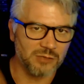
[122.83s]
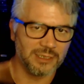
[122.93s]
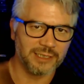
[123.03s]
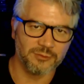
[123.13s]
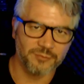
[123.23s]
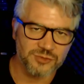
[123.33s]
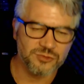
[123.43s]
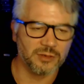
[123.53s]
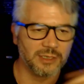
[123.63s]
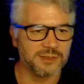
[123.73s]
lá que o
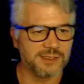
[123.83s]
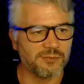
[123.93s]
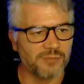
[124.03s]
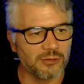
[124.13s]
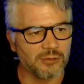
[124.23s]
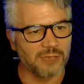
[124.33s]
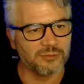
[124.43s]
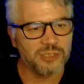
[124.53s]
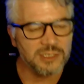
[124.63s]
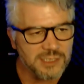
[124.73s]
pessoal lá de São Paulo acaba
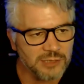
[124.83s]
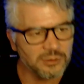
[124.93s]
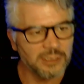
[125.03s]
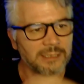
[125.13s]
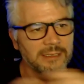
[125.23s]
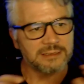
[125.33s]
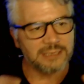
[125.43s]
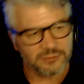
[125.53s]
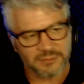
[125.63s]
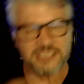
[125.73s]
utilizando,
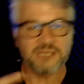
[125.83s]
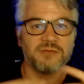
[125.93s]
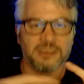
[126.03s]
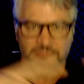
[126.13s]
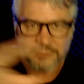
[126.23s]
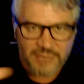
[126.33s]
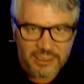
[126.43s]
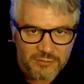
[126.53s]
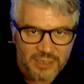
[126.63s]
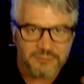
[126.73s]
certo? Mas enfim, tem
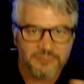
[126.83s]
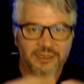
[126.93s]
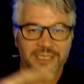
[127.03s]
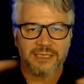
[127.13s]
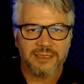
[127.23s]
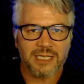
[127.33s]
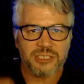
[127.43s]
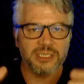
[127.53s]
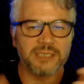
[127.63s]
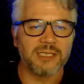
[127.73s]
uma variedade,
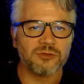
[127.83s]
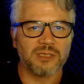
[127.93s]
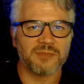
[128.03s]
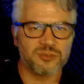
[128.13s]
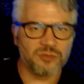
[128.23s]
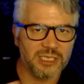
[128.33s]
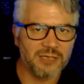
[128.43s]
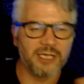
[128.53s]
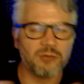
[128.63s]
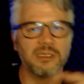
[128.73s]
né? Dentro da maçonaria
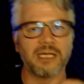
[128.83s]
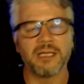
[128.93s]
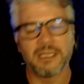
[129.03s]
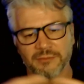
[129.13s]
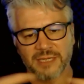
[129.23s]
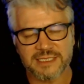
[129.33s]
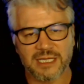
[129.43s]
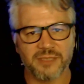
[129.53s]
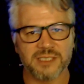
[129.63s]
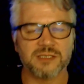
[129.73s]
regular,
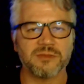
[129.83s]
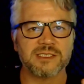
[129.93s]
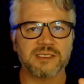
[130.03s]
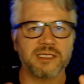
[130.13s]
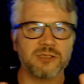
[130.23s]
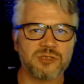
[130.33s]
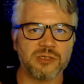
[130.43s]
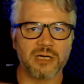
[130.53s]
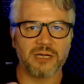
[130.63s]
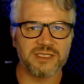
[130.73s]
basicamente são esses ritos que eu
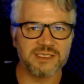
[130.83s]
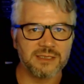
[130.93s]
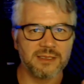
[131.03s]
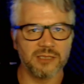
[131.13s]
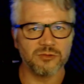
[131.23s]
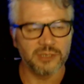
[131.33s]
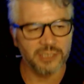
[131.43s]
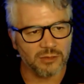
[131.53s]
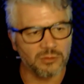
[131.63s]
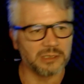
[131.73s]
acabei citando aqui
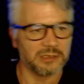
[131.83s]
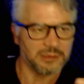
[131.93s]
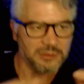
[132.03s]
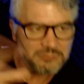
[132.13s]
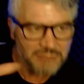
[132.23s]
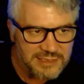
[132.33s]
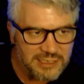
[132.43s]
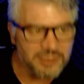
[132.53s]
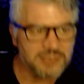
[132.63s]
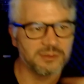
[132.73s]
agora, né? Então
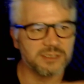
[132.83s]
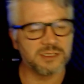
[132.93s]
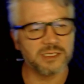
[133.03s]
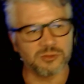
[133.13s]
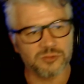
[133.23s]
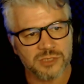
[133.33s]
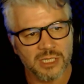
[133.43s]
basicamente são esses ritos.